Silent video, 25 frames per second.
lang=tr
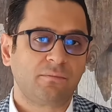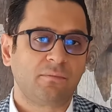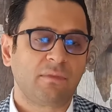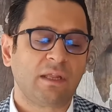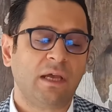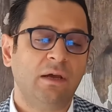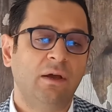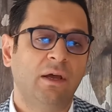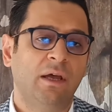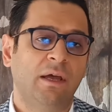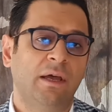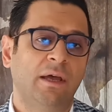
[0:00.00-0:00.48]

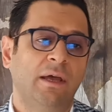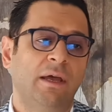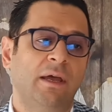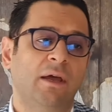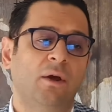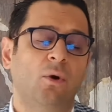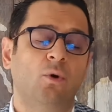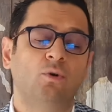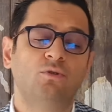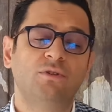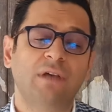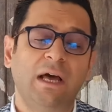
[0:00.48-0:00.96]
Ee,
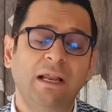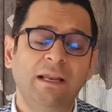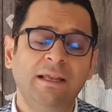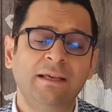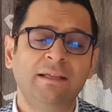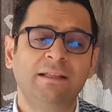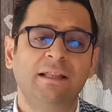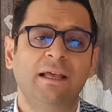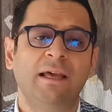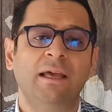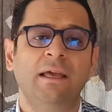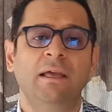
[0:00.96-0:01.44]

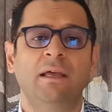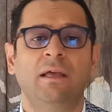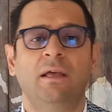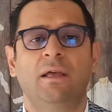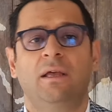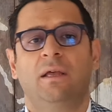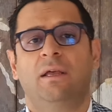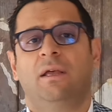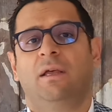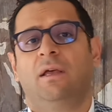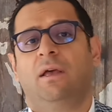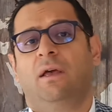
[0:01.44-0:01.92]
özellikle
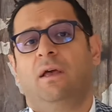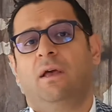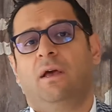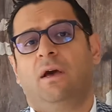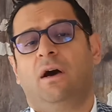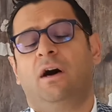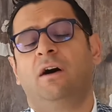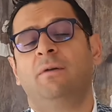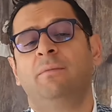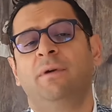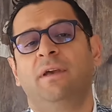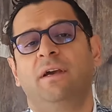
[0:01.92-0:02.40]

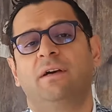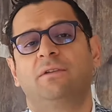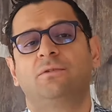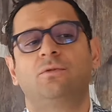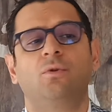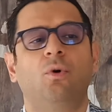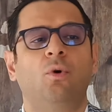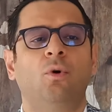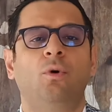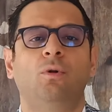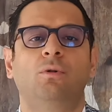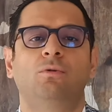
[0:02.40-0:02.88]
ameliyatı
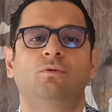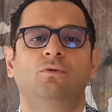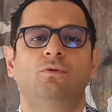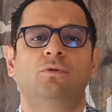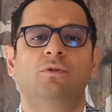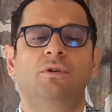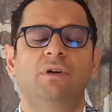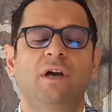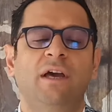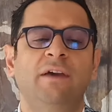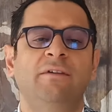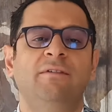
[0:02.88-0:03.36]

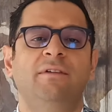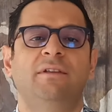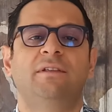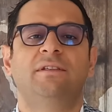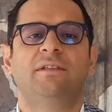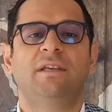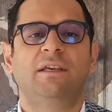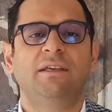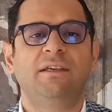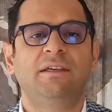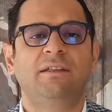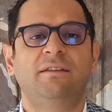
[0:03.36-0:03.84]
oldu, evinize
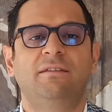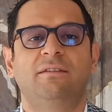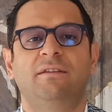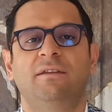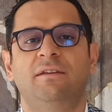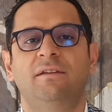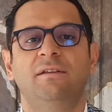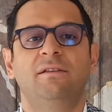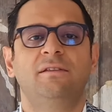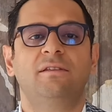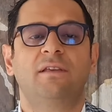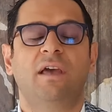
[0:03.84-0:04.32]

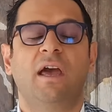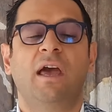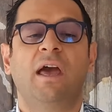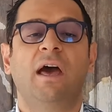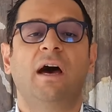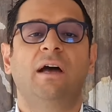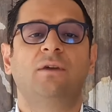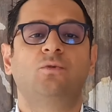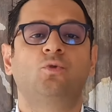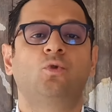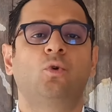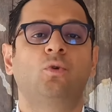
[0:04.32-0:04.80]
gittiniz.
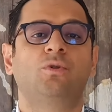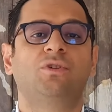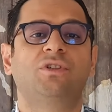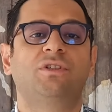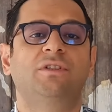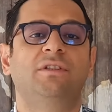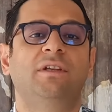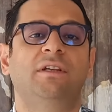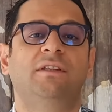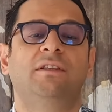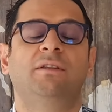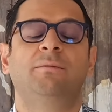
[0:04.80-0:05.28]
Eğer çok
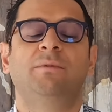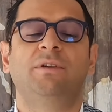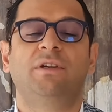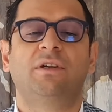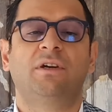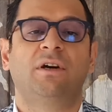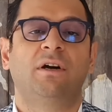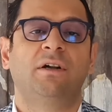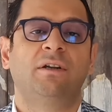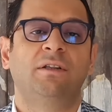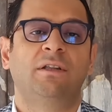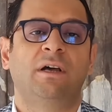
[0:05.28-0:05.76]
şiddetli bir
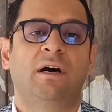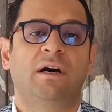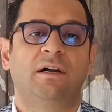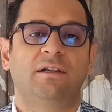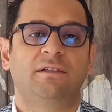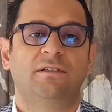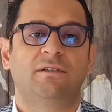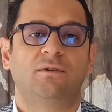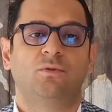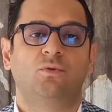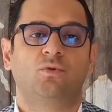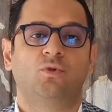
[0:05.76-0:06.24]
karın
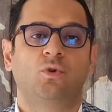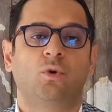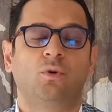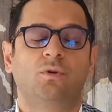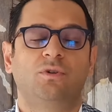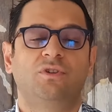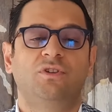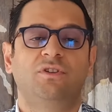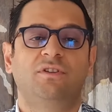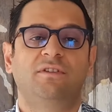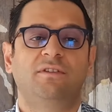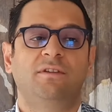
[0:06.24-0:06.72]
ağrısı, çok
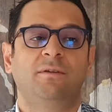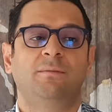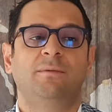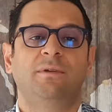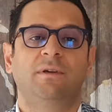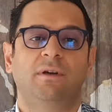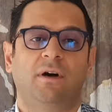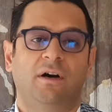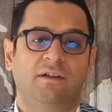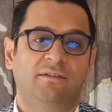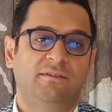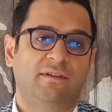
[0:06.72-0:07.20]
ciddi bir
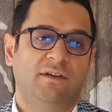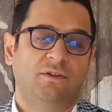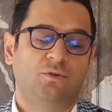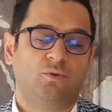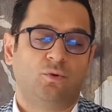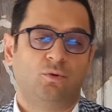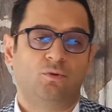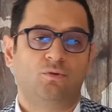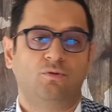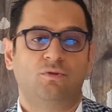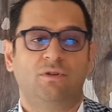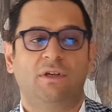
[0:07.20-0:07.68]
ateş,
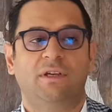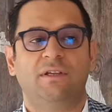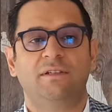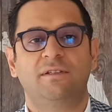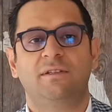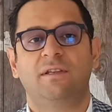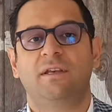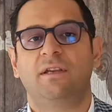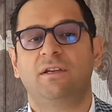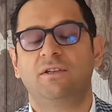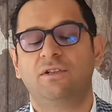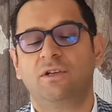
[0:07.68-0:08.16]
38
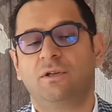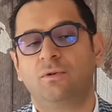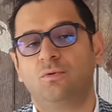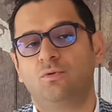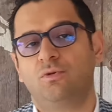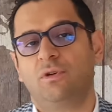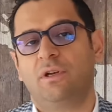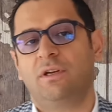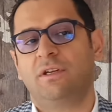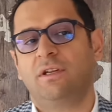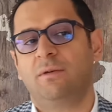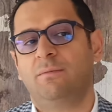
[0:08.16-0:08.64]
derecenin
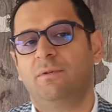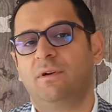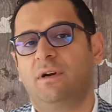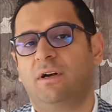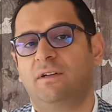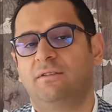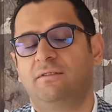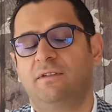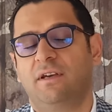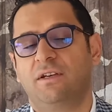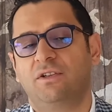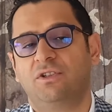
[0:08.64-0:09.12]
üzerinde bir
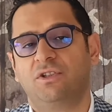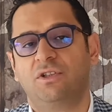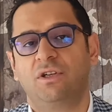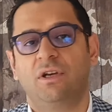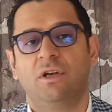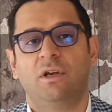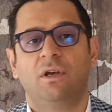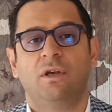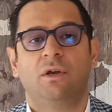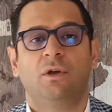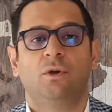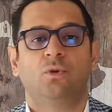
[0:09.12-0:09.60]
ateş,
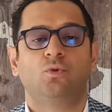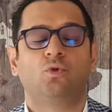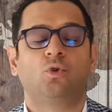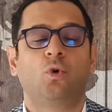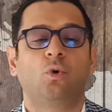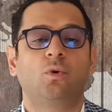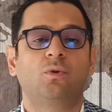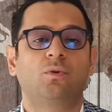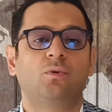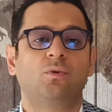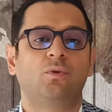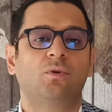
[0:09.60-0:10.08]

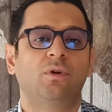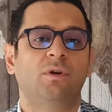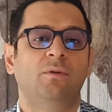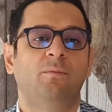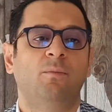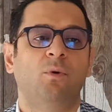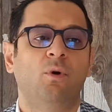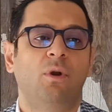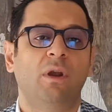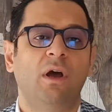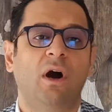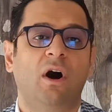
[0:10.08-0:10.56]
çok e,
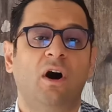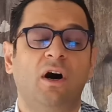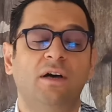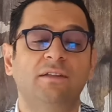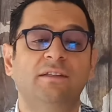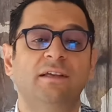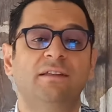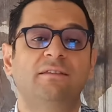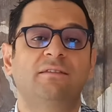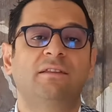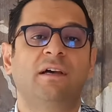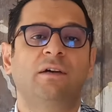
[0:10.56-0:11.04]
böyle
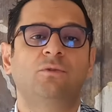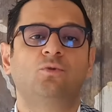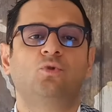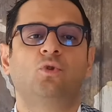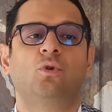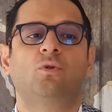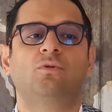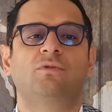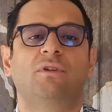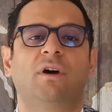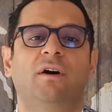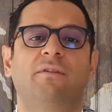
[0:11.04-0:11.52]
adetten
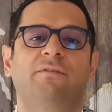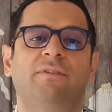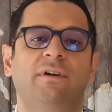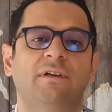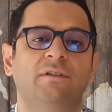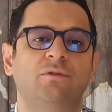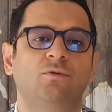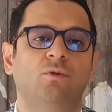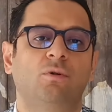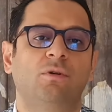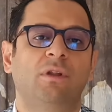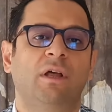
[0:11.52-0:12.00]
çok daha
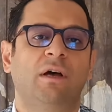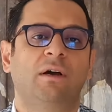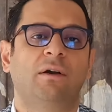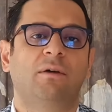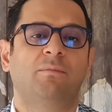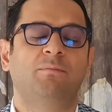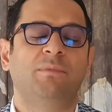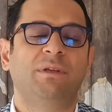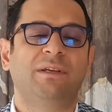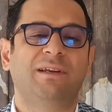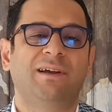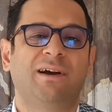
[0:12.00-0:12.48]
fazla olan
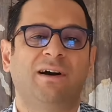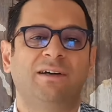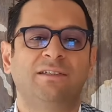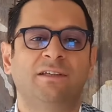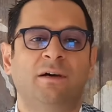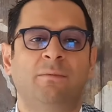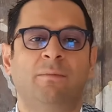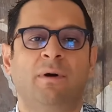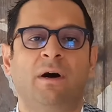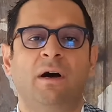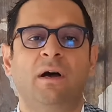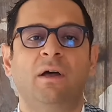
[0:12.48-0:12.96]
bir
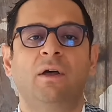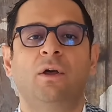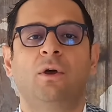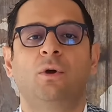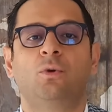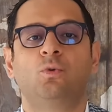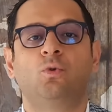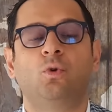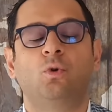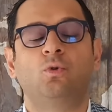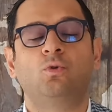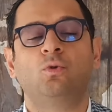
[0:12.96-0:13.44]
kanama,
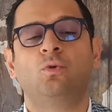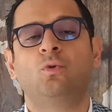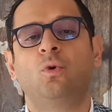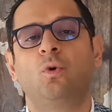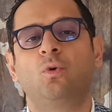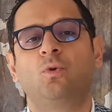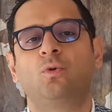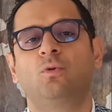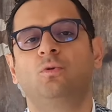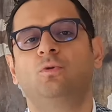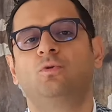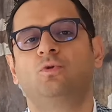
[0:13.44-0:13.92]
kötü
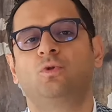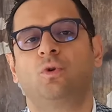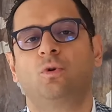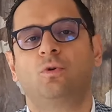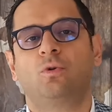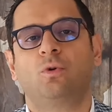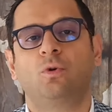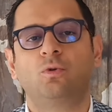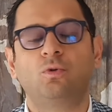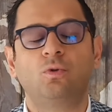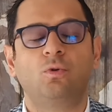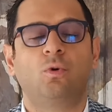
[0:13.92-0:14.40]
kokulu, çok
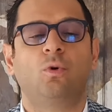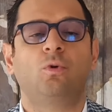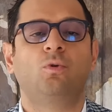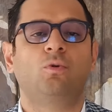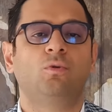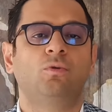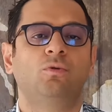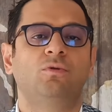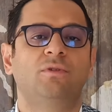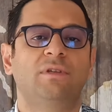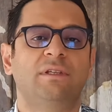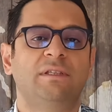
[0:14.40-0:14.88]
kötü
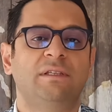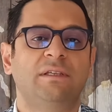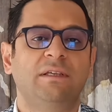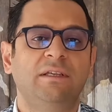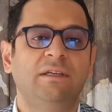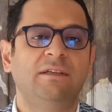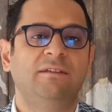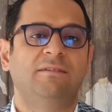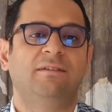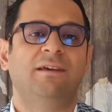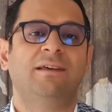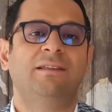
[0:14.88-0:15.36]
kokulu sizi
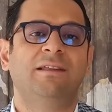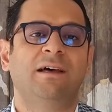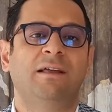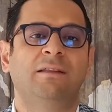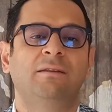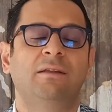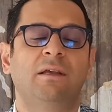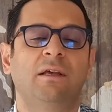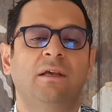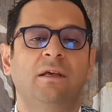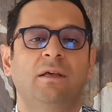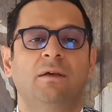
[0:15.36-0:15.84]
irite eden
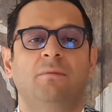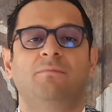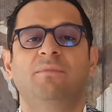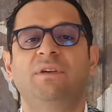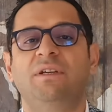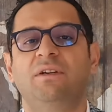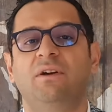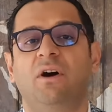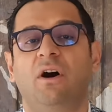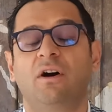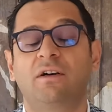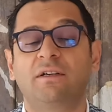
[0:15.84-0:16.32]

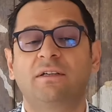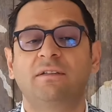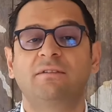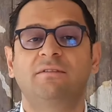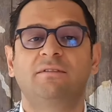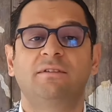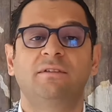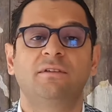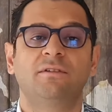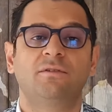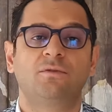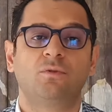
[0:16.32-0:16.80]
bir
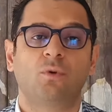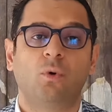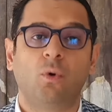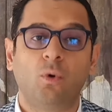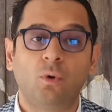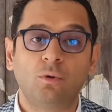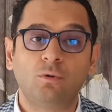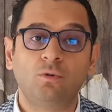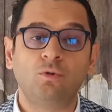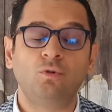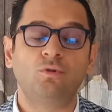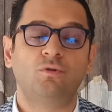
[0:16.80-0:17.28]
akıntınız
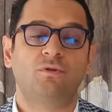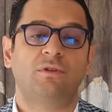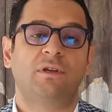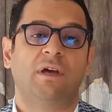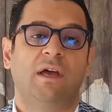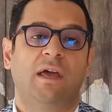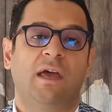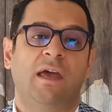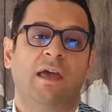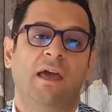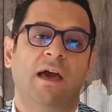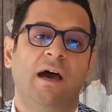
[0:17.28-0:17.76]
olursa
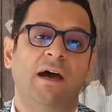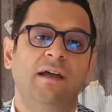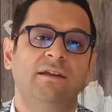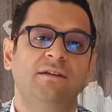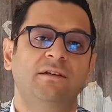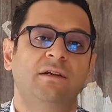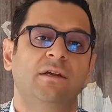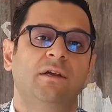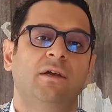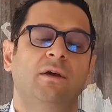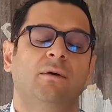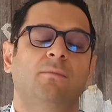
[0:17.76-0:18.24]
eğer
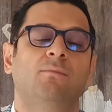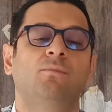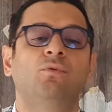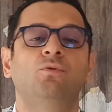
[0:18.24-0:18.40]
bu